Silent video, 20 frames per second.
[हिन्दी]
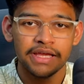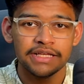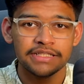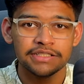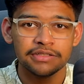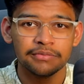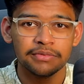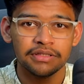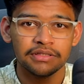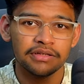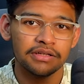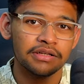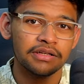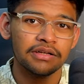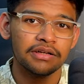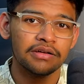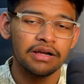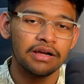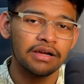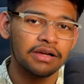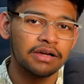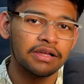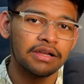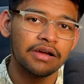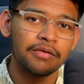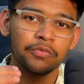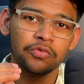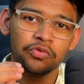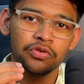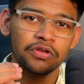ऐसे मत करना अगर
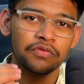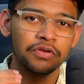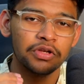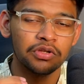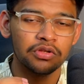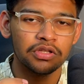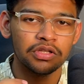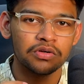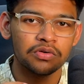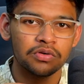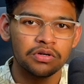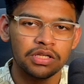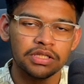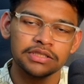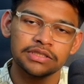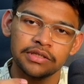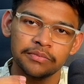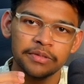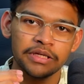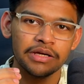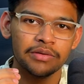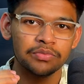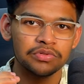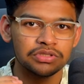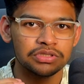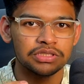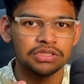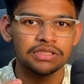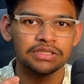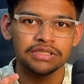आप पूरी वीडियो देखोगे ना जब भी आपको
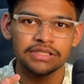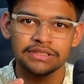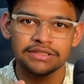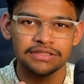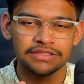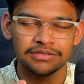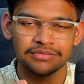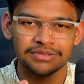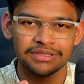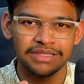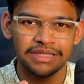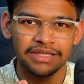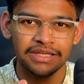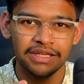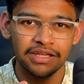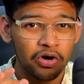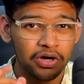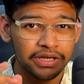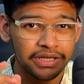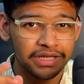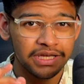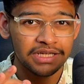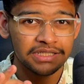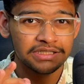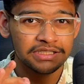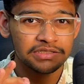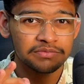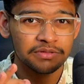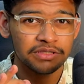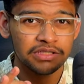चीज़ें सही से समझ आएंगी और एक
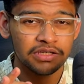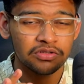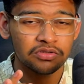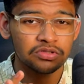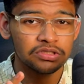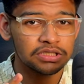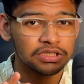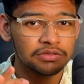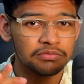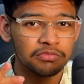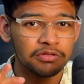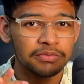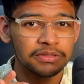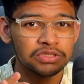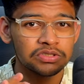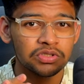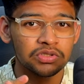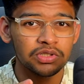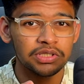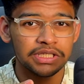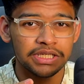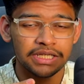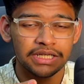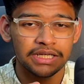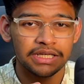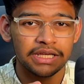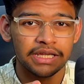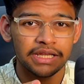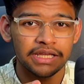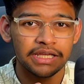चीज़ बता दूँ जिन भी बच्चों को ये
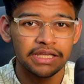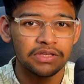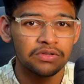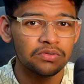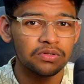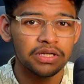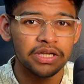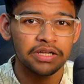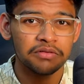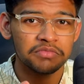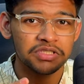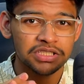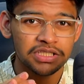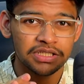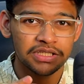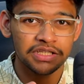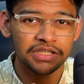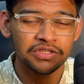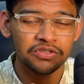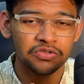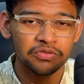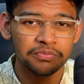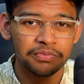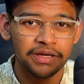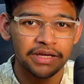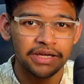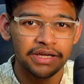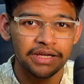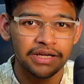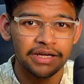लग रहा है ना कि उनका एडमिशन नहीं हो
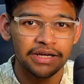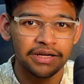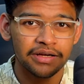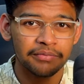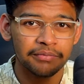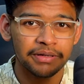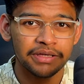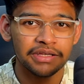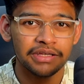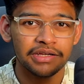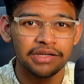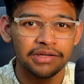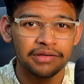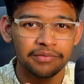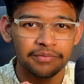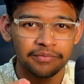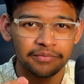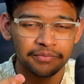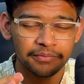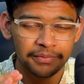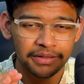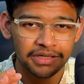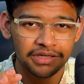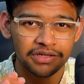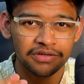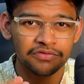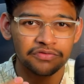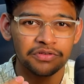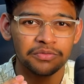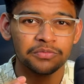पाएगा भैया मैं
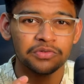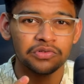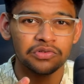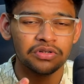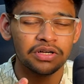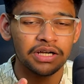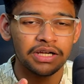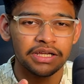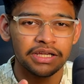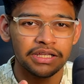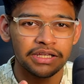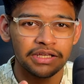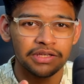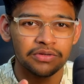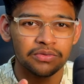कन्फर्म होऊंगा कि नहीं